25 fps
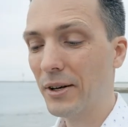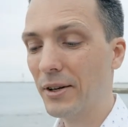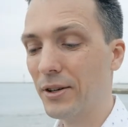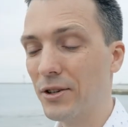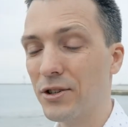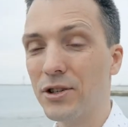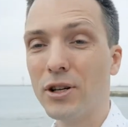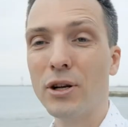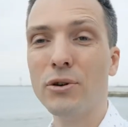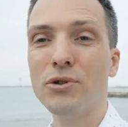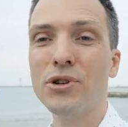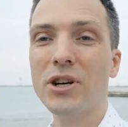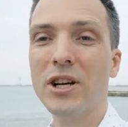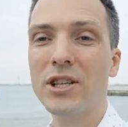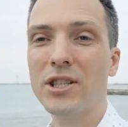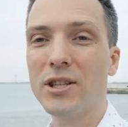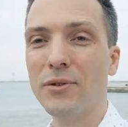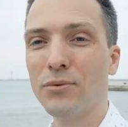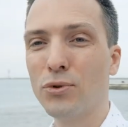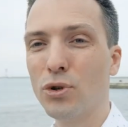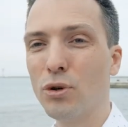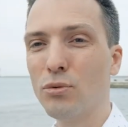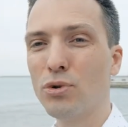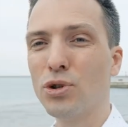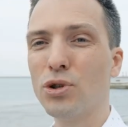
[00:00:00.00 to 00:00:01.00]
и заключается
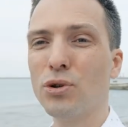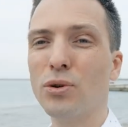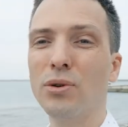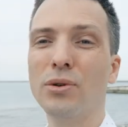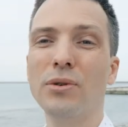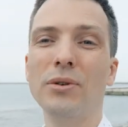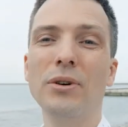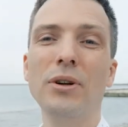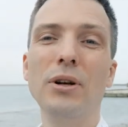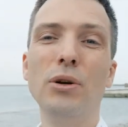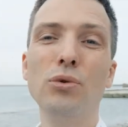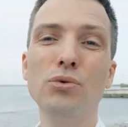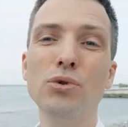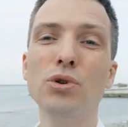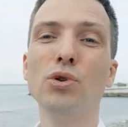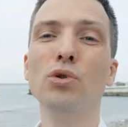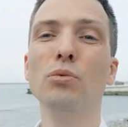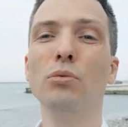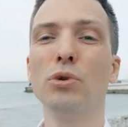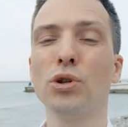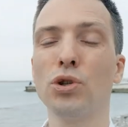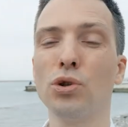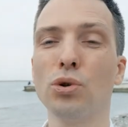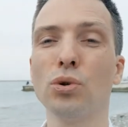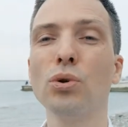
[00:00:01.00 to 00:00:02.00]
в том, что люди
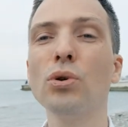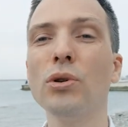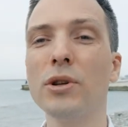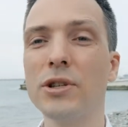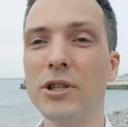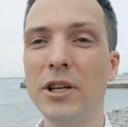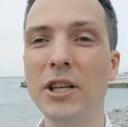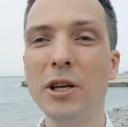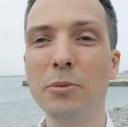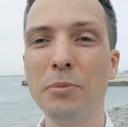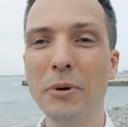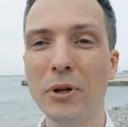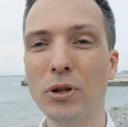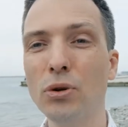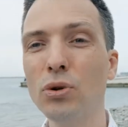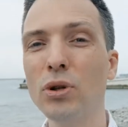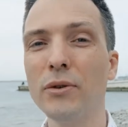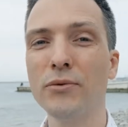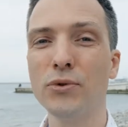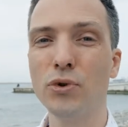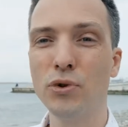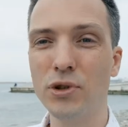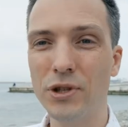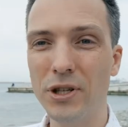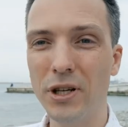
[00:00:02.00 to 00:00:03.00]
думают, что кто-то за них придет и
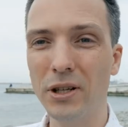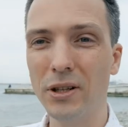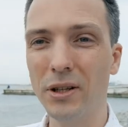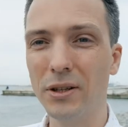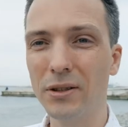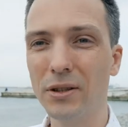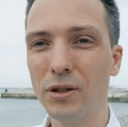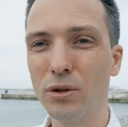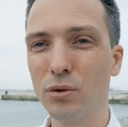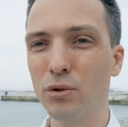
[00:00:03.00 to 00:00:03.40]
все сделает.